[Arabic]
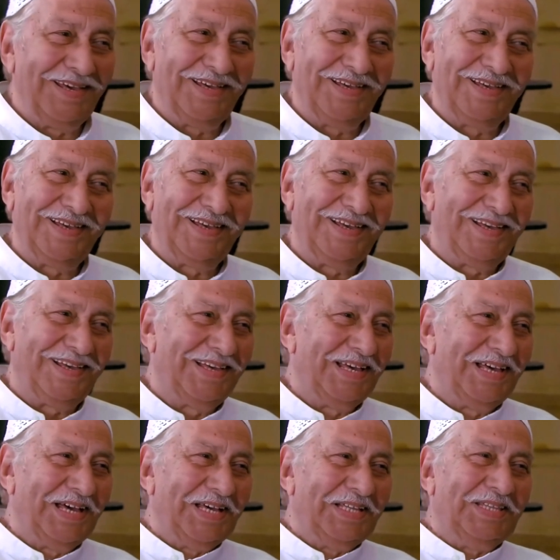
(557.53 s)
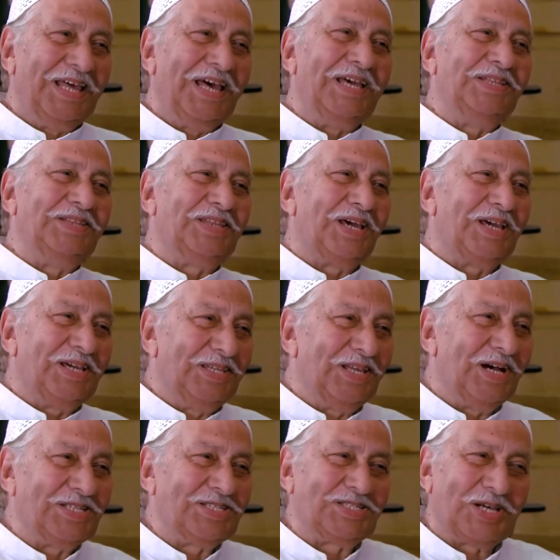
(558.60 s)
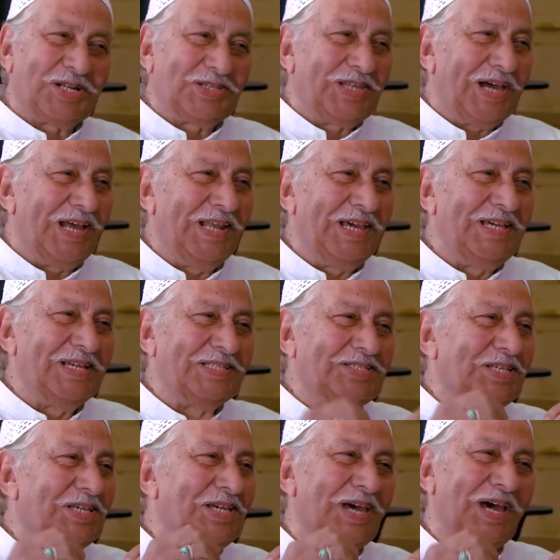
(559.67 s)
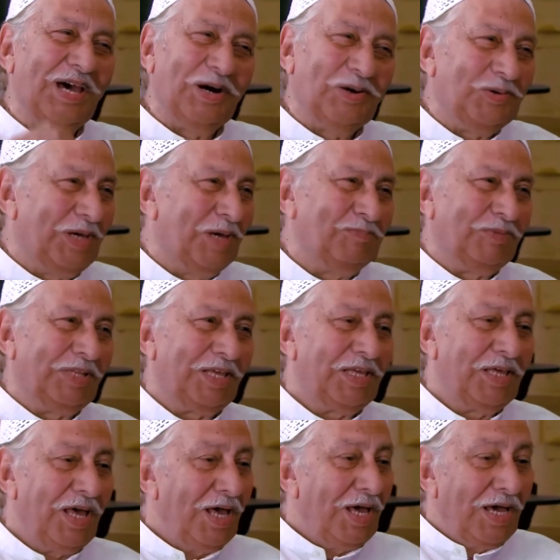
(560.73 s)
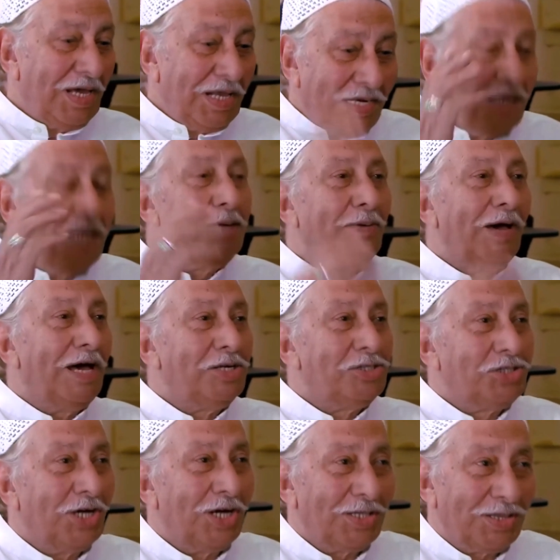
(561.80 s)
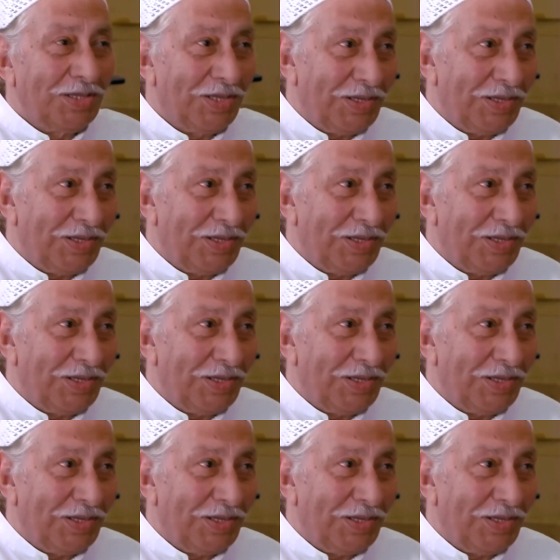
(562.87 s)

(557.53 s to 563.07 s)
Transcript: يا ده انت كده قصرت عليا السكه قوي يا ابني ليه بقى ان شاء